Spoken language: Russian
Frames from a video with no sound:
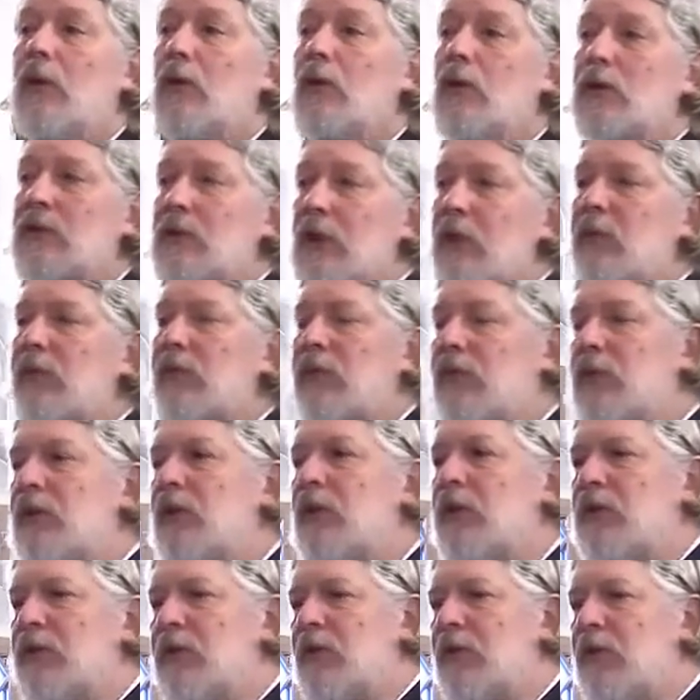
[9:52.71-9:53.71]
Но самое
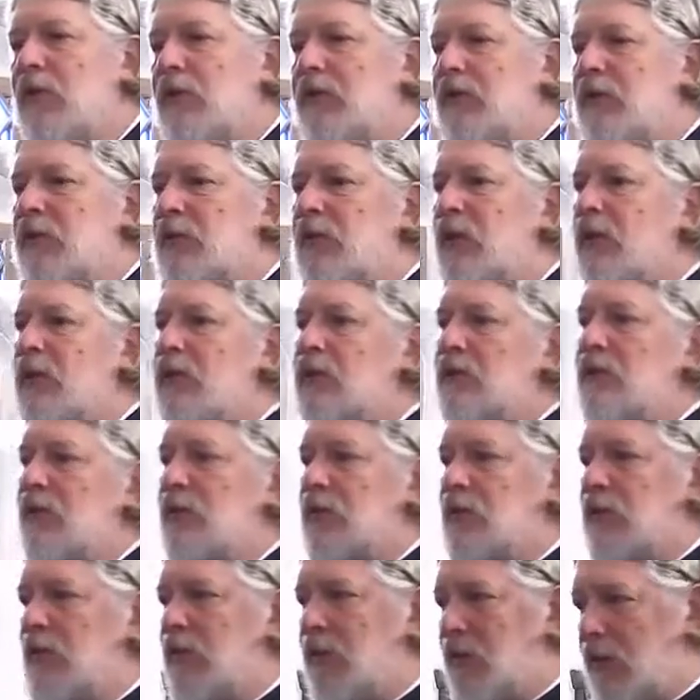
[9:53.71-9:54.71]
гла главное
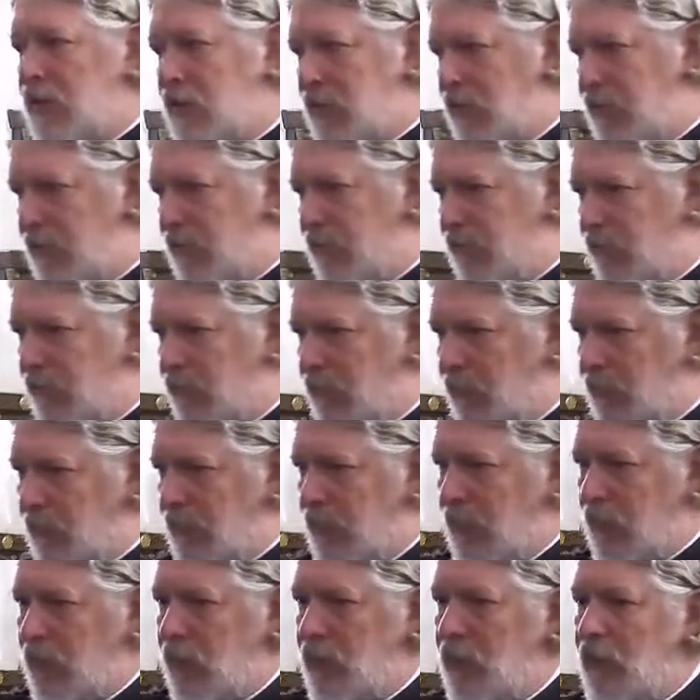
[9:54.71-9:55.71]
таинство церкви –
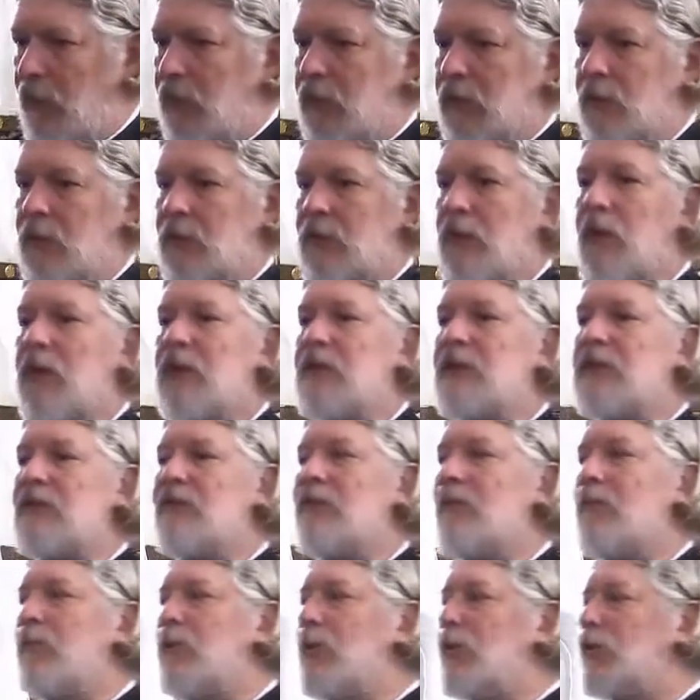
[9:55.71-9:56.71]
это
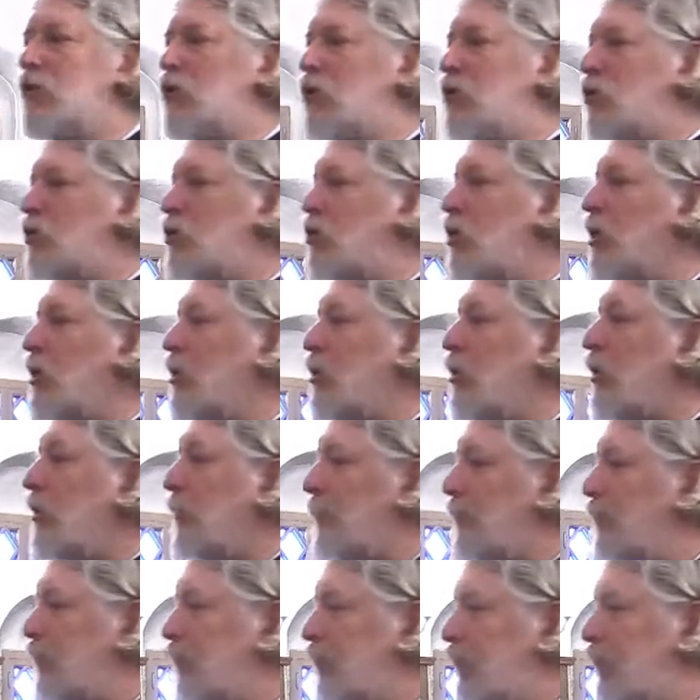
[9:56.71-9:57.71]
таинство причащения,